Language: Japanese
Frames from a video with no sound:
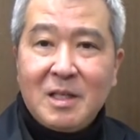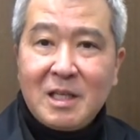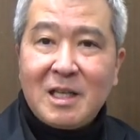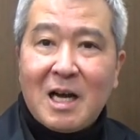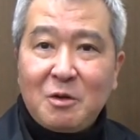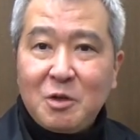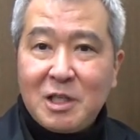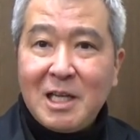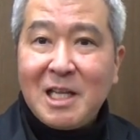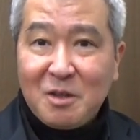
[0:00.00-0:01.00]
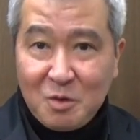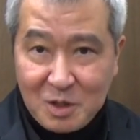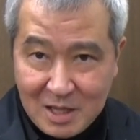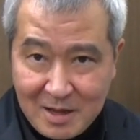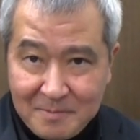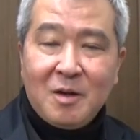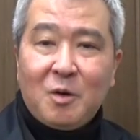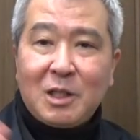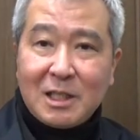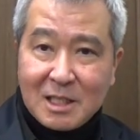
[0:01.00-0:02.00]
さらに白打ちで練習して、
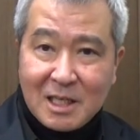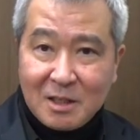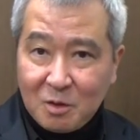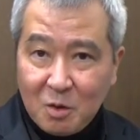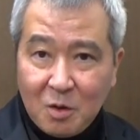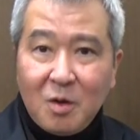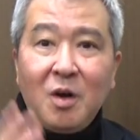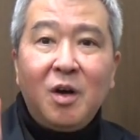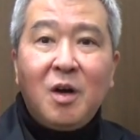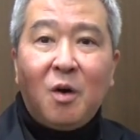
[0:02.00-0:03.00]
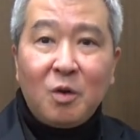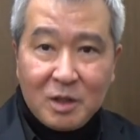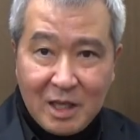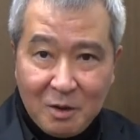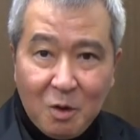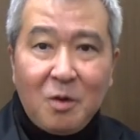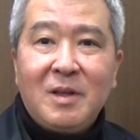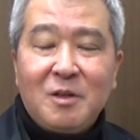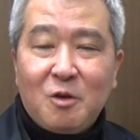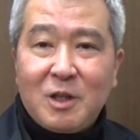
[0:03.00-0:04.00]
こう縦線と音程を
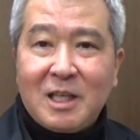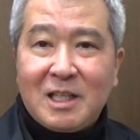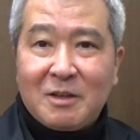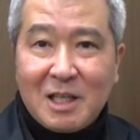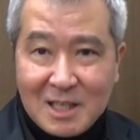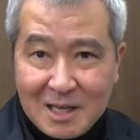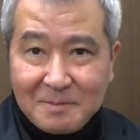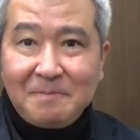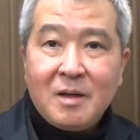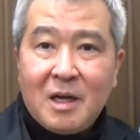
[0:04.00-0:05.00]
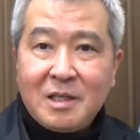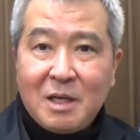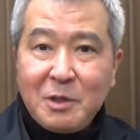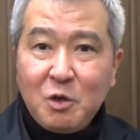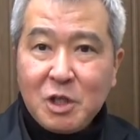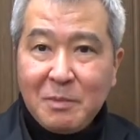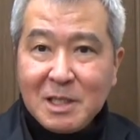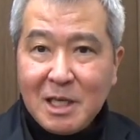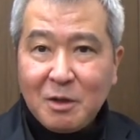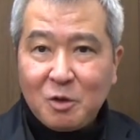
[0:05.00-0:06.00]
揃えていってください。はい、サビの一
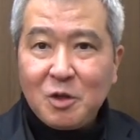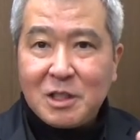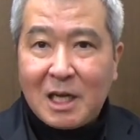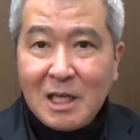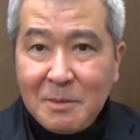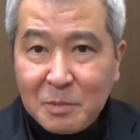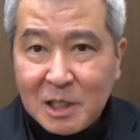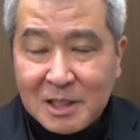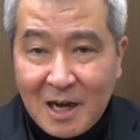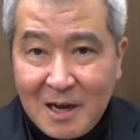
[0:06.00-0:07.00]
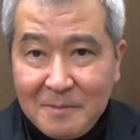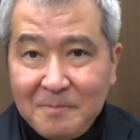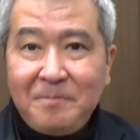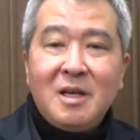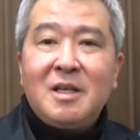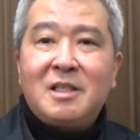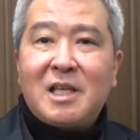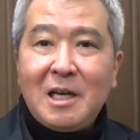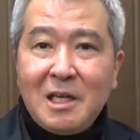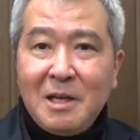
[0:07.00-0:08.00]
番最後の3連符ですが、
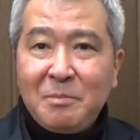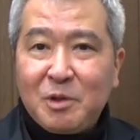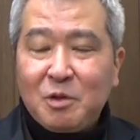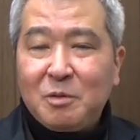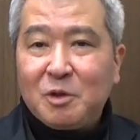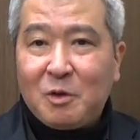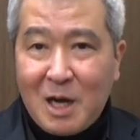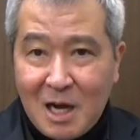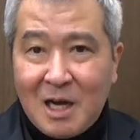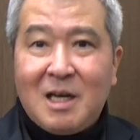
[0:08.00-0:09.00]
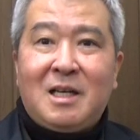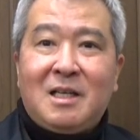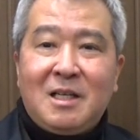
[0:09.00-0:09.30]
3連符というものは